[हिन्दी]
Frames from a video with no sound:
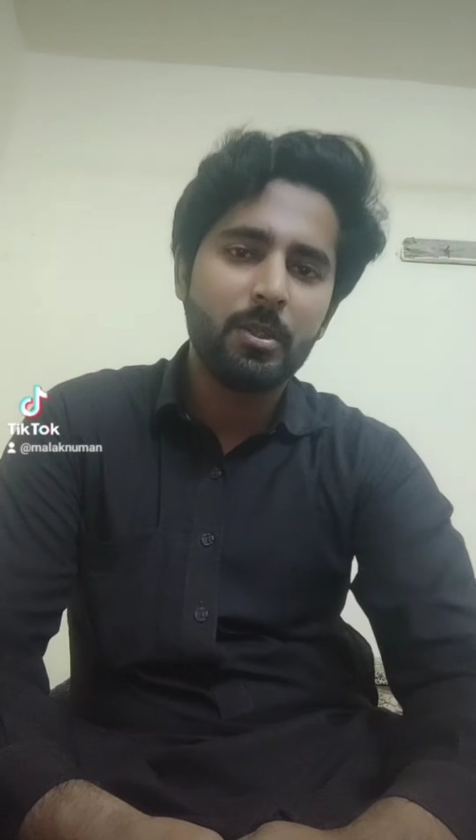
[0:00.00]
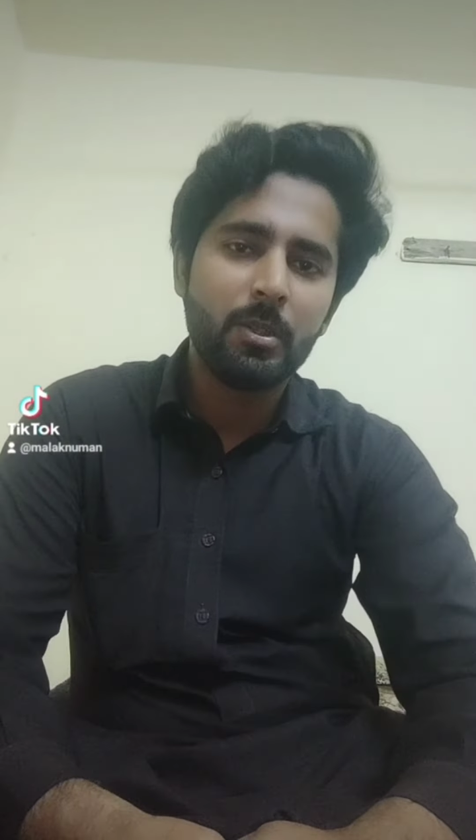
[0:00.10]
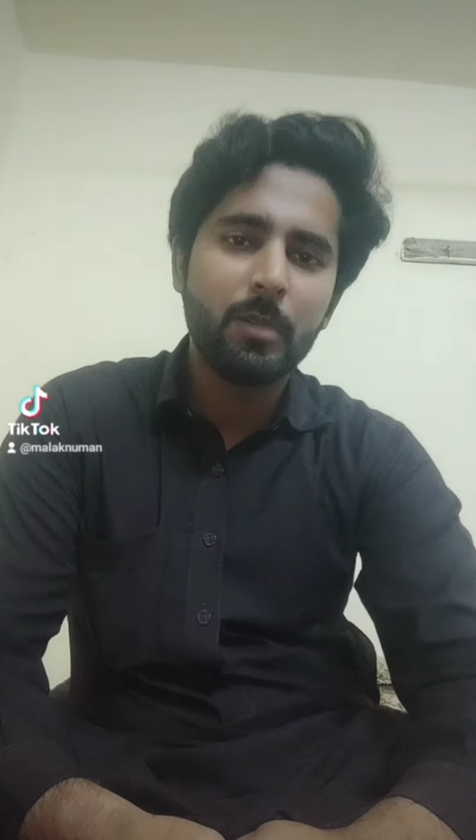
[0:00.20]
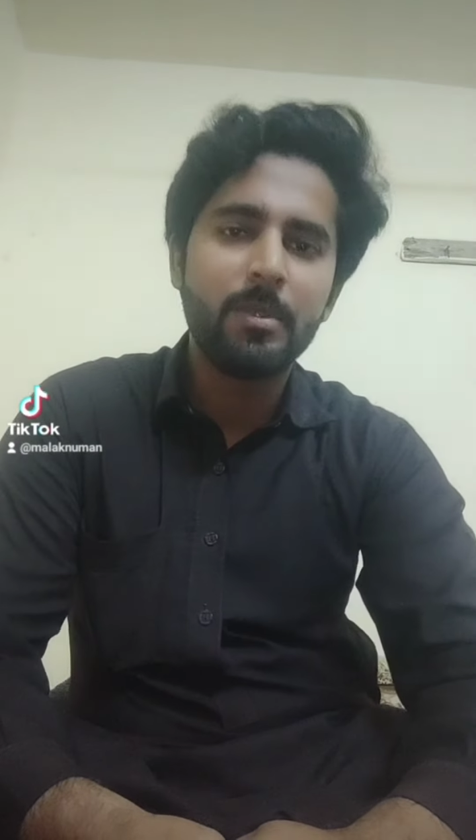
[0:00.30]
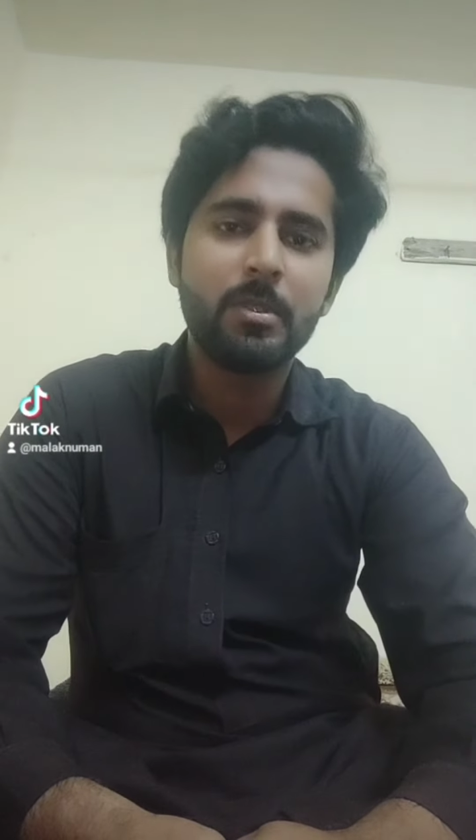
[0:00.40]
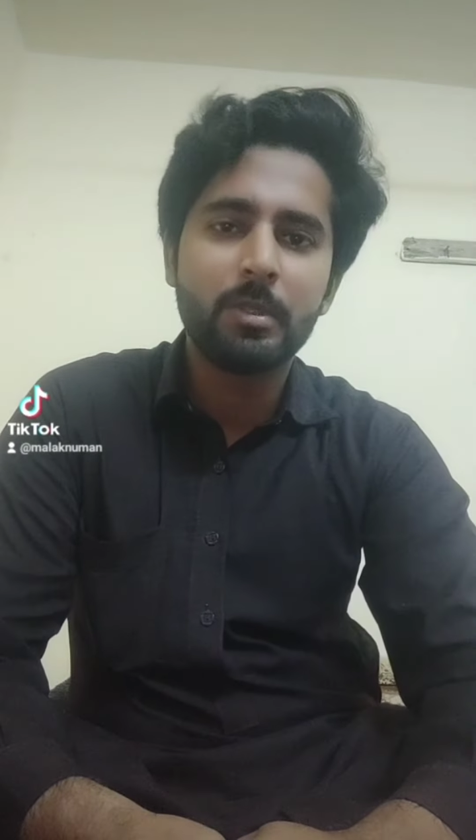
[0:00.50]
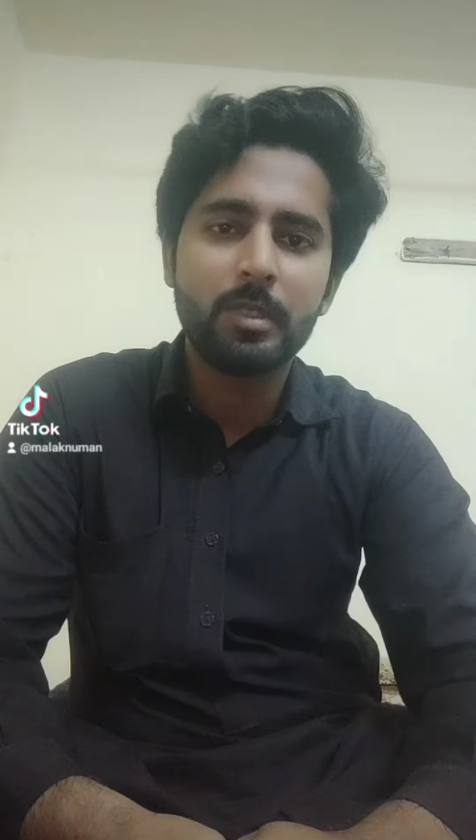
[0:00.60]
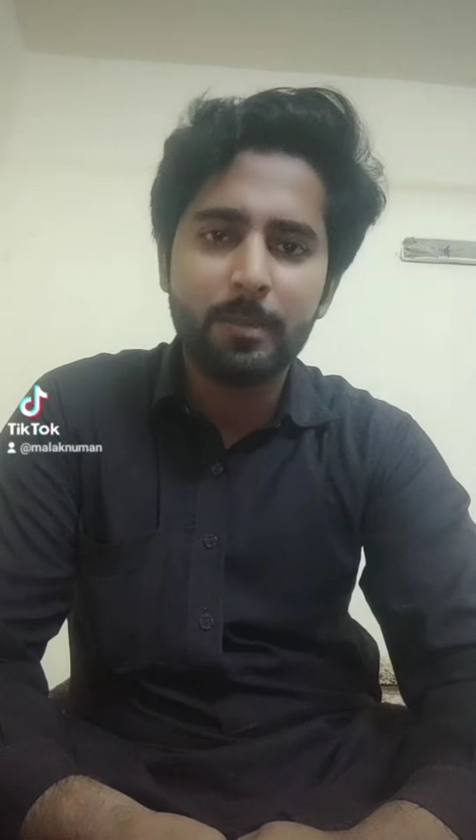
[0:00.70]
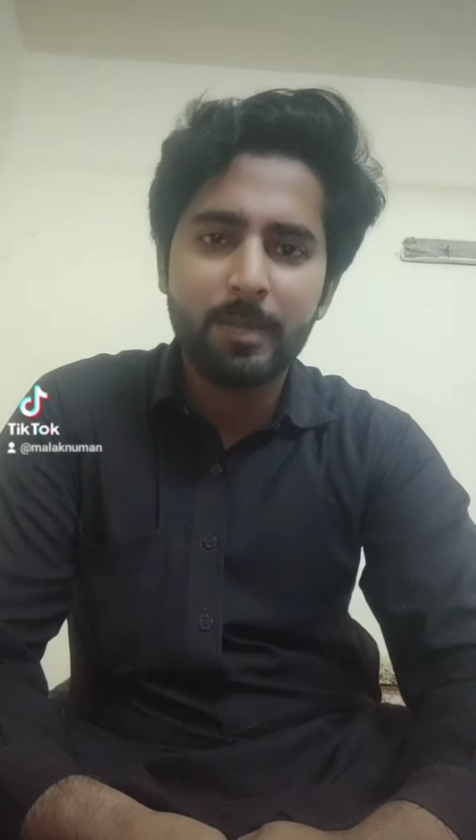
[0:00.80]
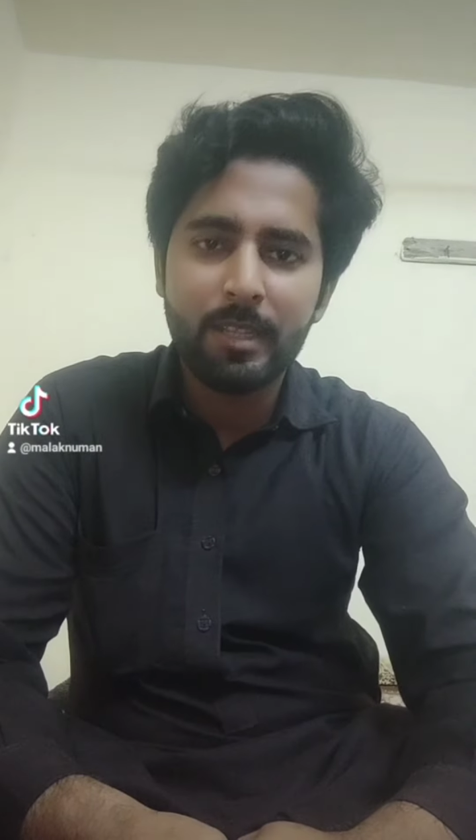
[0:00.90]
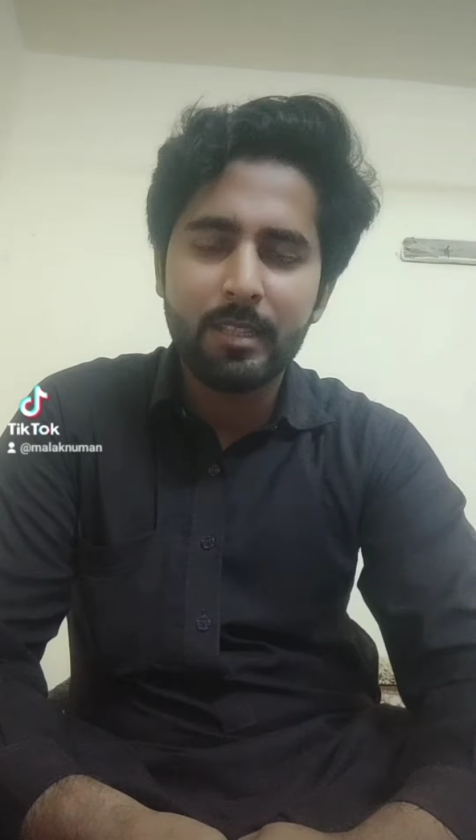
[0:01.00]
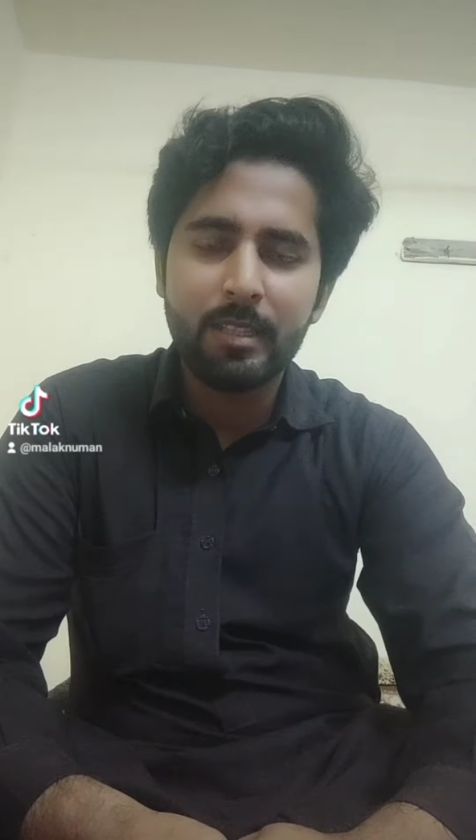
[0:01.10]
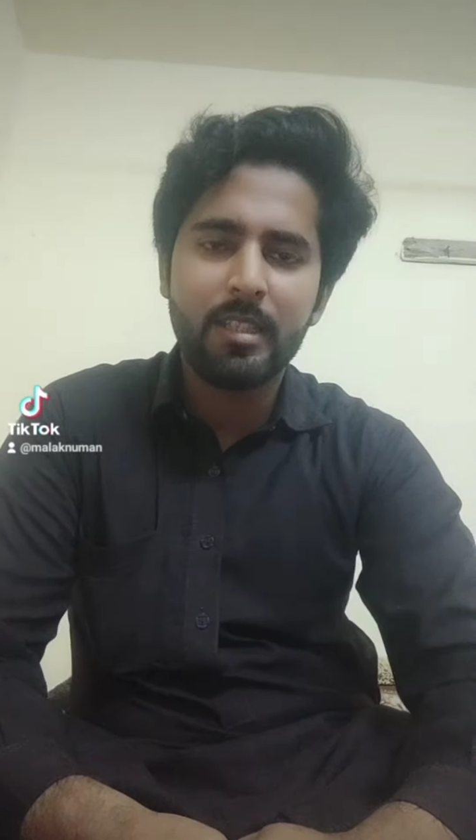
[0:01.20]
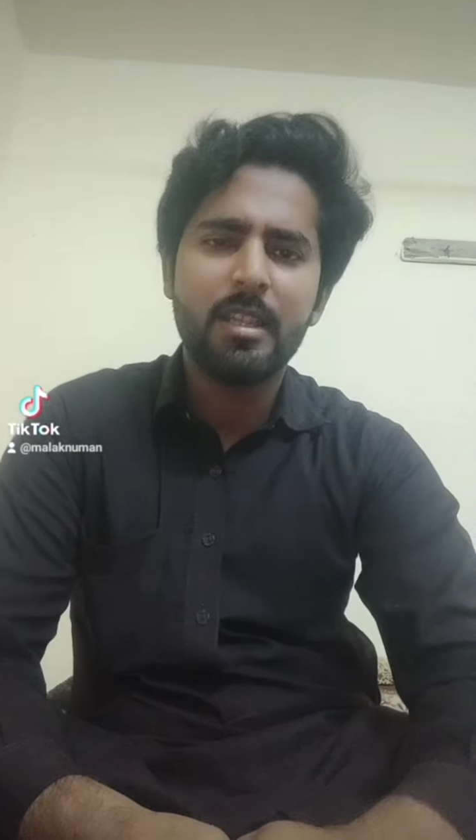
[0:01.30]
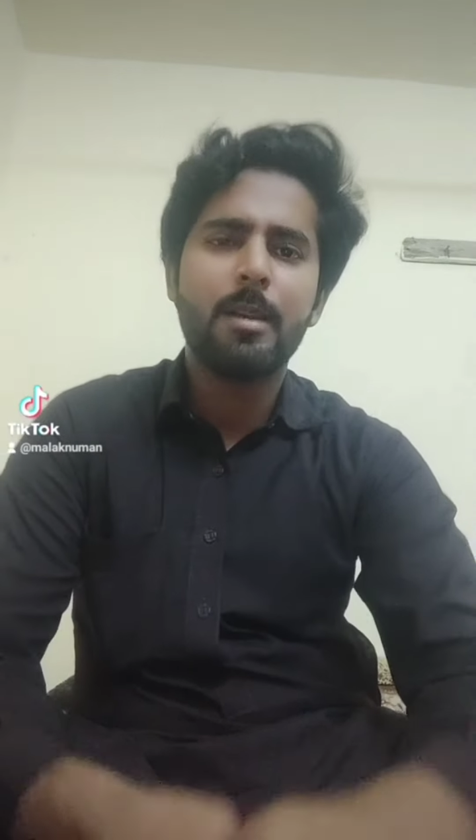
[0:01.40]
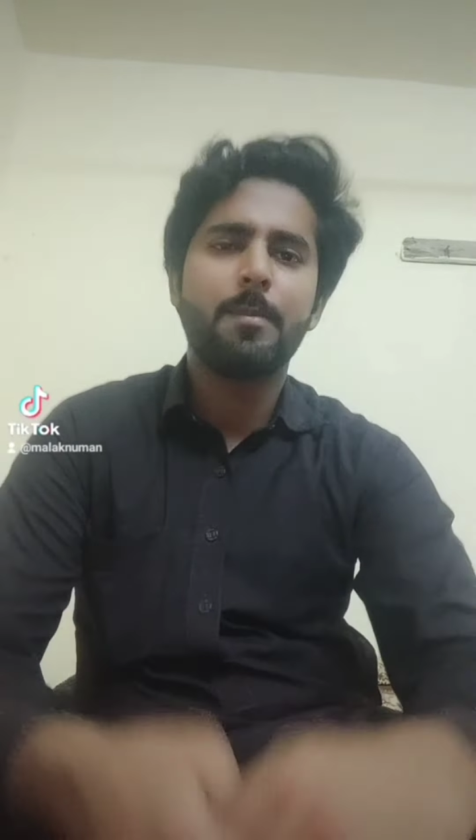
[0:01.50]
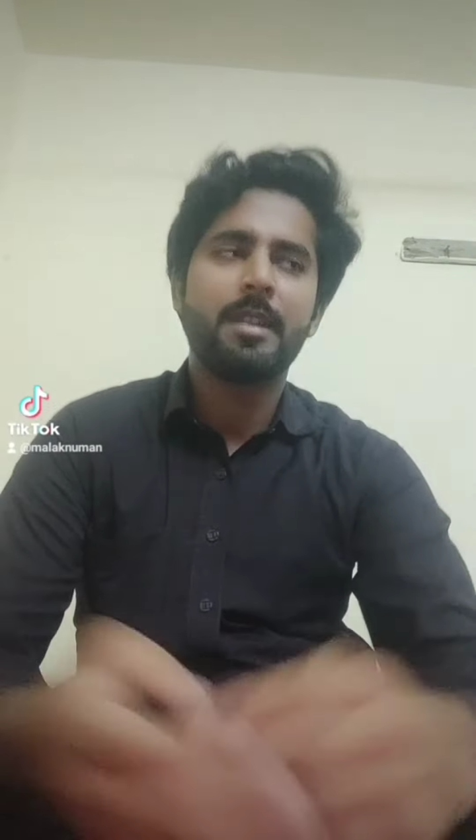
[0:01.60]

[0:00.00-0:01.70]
जो लोग भी सऊदीया में रहते हैं या